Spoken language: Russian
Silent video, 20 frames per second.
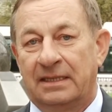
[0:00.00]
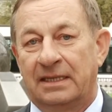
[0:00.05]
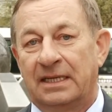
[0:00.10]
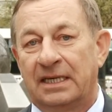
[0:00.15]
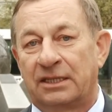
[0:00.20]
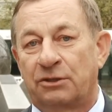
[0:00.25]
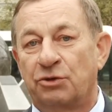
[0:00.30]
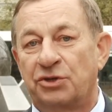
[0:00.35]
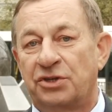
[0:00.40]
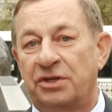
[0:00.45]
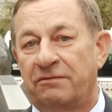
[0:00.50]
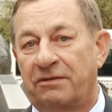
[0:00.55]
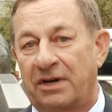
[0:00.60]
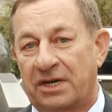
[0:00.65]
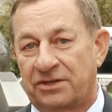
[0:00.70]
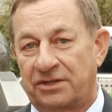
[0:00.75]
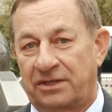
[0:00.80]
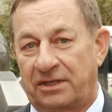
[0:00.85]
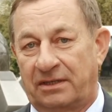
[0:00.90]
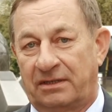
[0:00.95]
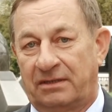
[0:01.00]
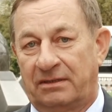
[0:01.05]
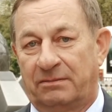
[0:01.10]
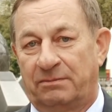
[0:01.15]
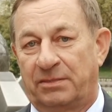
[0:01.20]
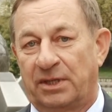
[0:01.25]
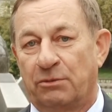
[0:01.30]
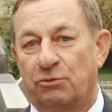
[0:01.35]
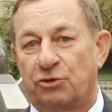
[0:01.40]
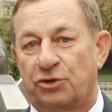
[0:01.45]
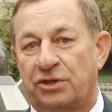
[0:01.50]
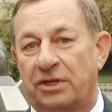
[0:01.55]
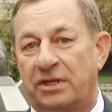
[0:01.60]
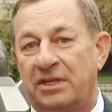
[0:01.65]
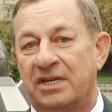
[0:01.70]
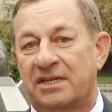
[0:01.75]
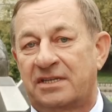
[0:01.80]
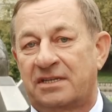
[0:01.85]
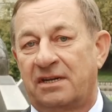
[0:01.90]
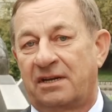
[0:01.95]
Это очень важно, потому что
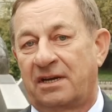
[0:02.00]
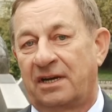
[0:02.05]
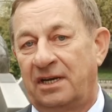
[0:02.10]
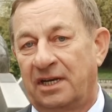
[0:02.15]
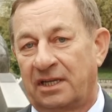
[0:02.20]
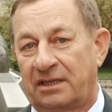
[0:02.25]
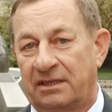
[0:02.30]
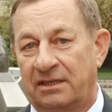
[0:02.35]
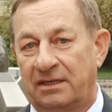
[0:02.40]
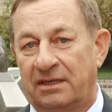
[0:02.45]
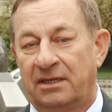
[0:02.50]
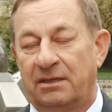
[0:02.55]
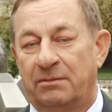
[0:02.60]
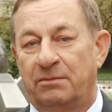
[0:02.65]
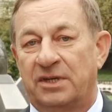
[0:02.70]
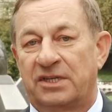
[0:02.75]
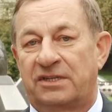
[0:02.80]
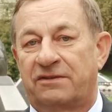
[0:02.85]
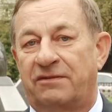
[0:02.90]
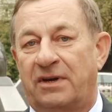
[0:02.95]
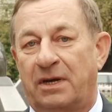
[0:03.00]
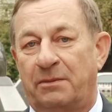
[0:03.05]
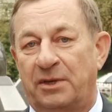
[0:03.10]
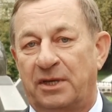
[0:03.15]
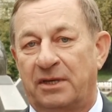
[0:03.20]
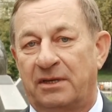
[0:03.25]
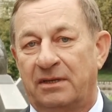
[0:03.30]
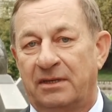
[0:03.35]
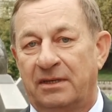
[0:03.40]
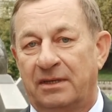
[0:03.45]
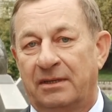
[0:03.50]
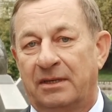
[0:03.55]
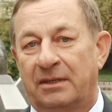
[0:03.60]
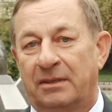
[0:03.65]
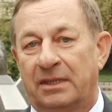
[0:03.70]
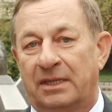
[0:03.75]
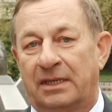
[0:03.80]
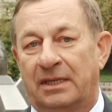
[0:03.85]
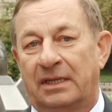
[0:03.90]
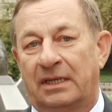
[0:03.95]
несколько лет мы с вами
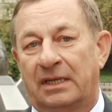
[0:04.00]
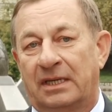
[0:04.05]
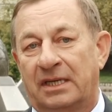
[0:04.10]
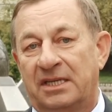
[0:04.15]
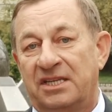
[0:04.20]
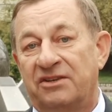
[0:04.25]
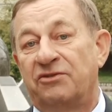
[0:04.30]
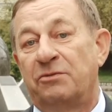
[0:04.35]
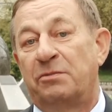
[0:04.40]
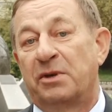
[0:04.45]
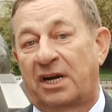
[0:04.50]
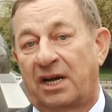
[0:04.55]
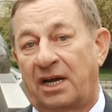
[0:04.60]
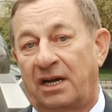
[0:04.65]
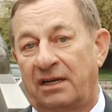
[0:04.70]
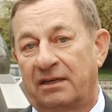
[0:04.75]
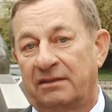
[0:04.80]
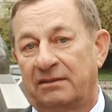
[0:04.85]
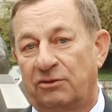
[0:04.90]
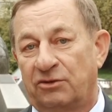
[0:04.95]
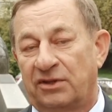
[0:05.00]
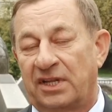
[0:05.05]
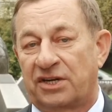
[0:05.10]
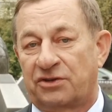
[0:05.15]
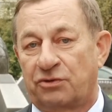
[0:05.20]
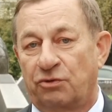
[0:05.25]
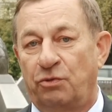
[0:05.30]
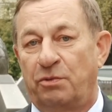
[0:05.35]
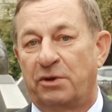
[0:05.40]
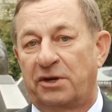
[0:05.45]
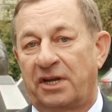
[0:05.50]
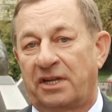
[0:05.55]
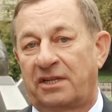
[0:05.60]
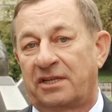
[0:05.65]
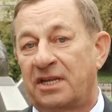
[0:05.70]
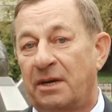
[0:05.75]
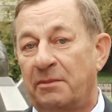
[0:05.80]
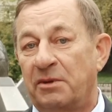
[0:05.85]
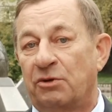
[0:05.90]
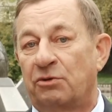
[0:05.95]
э, не выбирали нашего
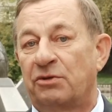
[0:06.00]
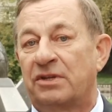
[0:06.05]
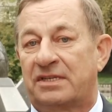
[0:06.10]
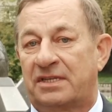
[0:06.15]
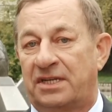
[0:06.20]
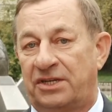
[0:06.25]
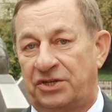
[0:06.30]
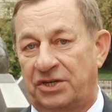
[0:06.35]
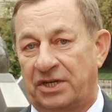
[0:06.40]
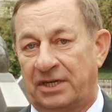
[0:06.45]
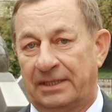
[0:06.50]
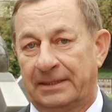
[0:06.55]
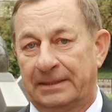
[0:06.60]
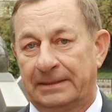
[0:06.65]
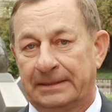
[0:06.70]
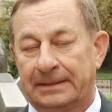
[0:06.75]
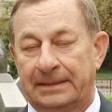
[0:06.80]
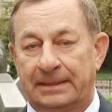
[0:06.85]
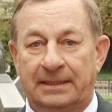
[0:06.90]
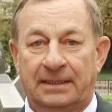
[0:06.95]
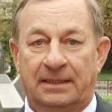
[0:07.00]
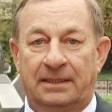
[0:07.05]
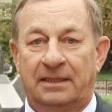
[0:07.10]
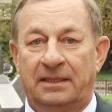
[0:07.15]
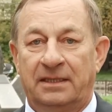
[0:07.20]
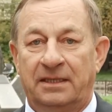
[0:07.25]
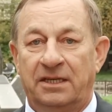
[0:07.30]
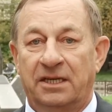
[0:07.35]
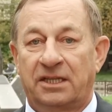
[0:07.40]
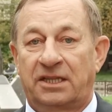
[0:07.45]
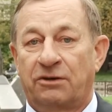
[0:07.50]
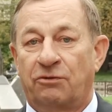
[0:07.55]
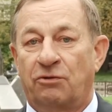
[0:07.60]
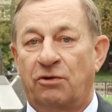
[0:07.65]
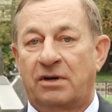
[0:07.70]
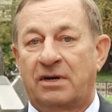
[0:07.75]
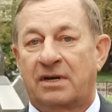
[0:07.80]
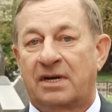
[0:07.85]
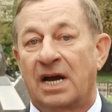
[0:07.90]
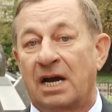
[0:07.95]
губернатора, нам его назначали. И от
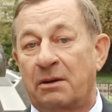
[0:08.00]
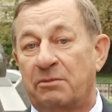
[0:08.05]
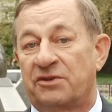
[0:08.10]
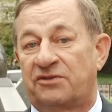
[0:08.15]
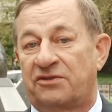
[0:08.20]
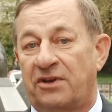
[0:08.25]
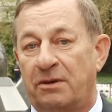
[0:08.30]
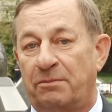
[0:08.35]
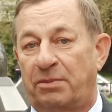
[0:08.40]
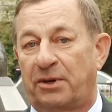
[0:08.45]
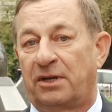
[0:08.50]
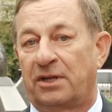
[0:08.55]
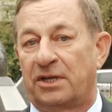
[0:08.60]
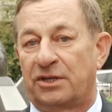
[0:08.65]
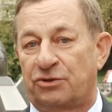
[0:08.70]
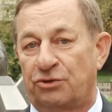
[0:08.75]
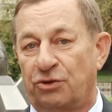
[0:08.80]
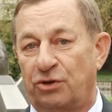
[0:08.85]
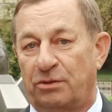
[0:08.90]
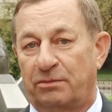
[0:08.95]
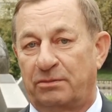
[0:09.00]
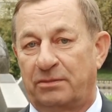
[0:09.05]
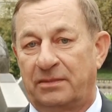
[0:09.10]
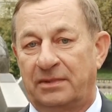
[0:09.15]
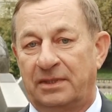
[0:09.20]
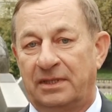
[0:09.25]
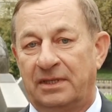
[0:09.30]
того, как мы с вами проголосуем,